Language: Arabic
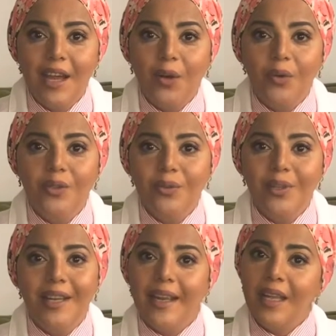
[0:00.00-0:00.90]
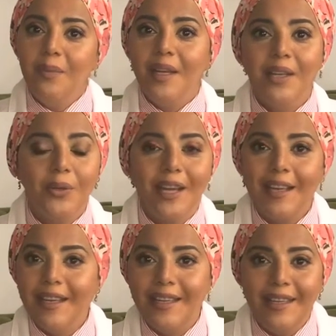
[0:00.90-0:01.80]
ونقول العلم لا
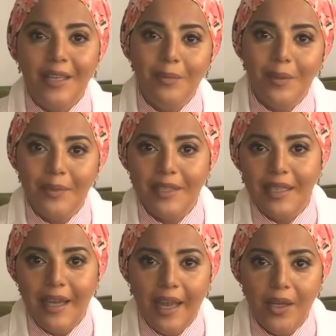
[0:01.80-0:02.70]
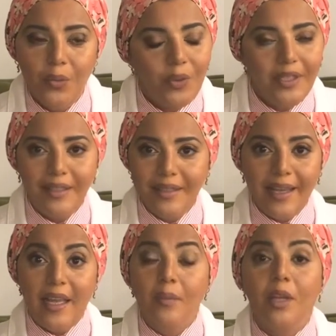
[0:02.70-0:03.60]
يكيل الا بالبتنجان
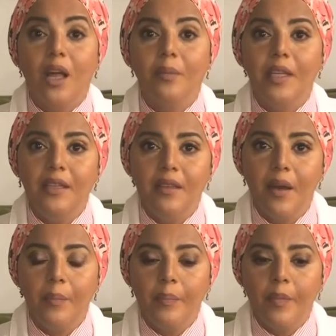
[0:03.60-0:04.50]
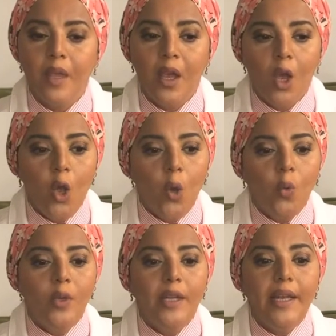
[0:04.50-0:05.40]
والكلام العبيط ده
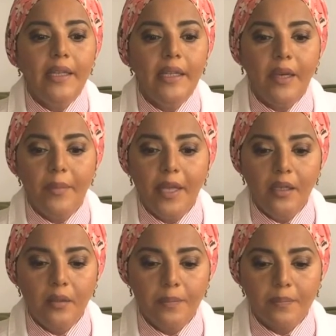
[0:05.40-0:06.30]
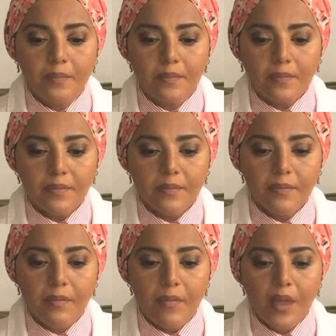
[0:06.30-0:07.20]
ونلاقي كمان
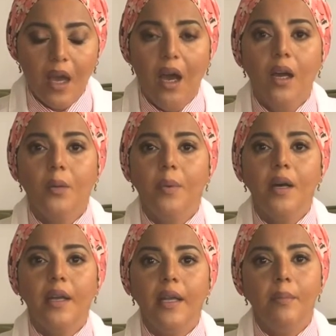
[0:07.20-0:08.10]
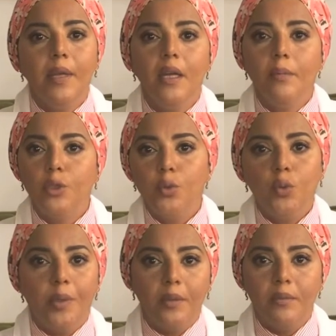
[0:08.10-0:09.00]
اخبار علميه
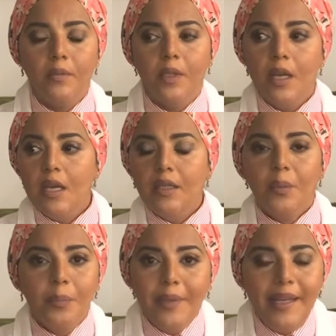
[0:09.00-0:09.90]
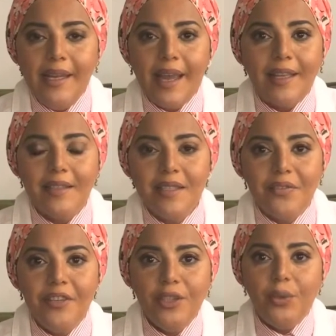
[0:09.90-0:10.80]
مضروبه طب ليه
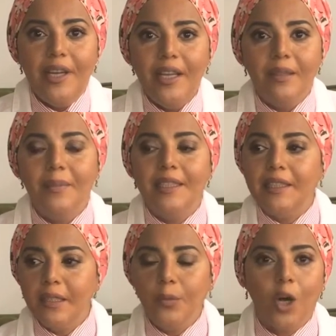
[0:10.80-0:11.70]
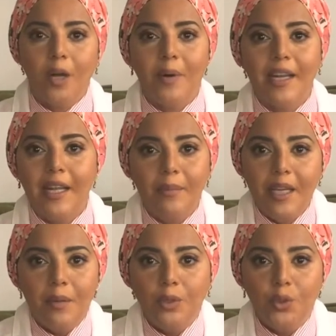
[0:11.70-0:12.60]
هتستفيدوا ايه لما تكتبوا اخبار
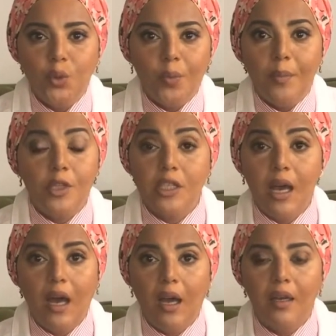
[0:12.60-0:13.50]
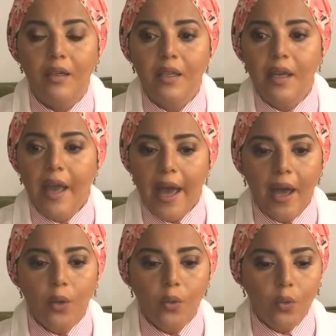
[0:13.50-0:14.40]
علميه مضروبه مش صح
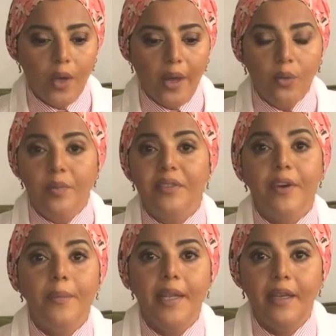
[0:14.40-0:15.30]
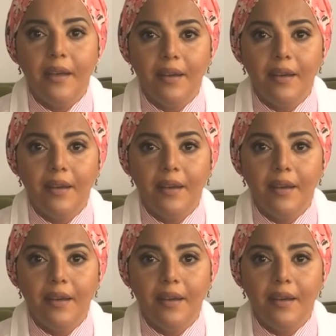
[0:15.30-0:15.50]
او او متفبركه